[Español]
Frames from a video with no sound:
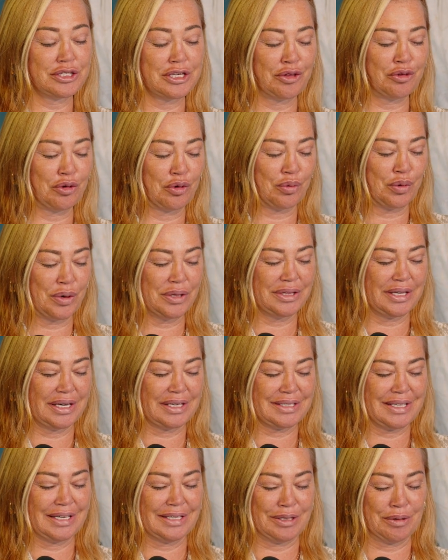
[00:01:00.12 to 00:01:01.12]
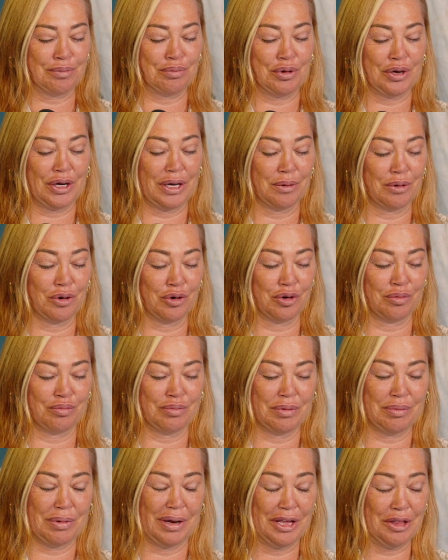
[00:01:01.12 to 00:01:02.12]
echando cuentas del tiempo que llevo con
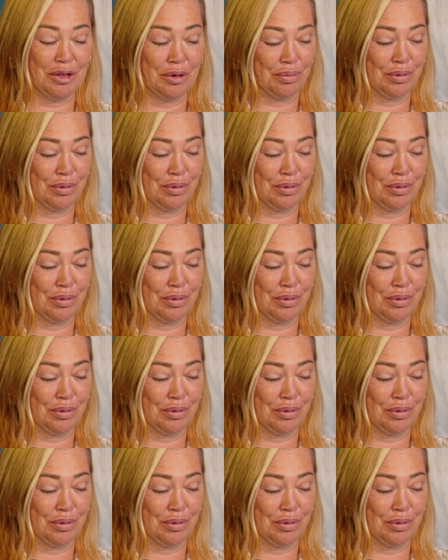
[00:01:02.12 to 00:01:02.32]
mi marido,